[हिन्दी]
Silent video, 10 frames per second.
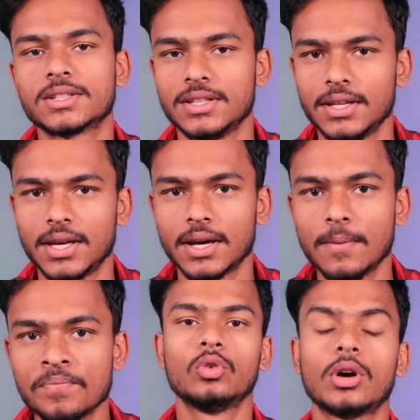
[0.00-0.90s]
सेक्शन दिखेगा
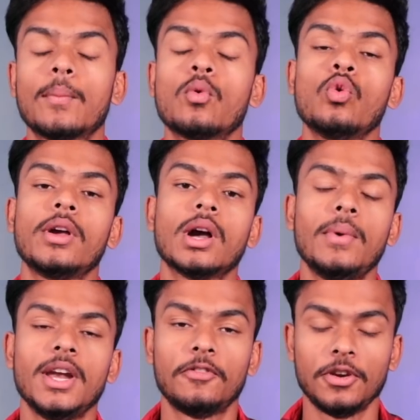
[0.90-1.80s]
तो अगर आपको कोई
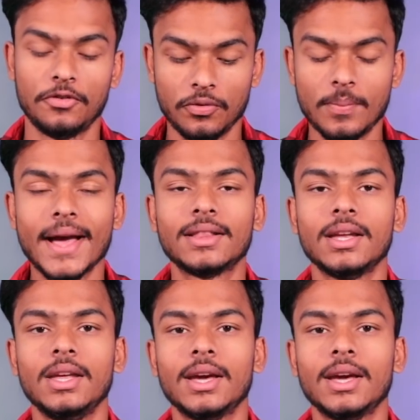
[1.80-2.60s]
कमेंट या फिर फीडबैक देनी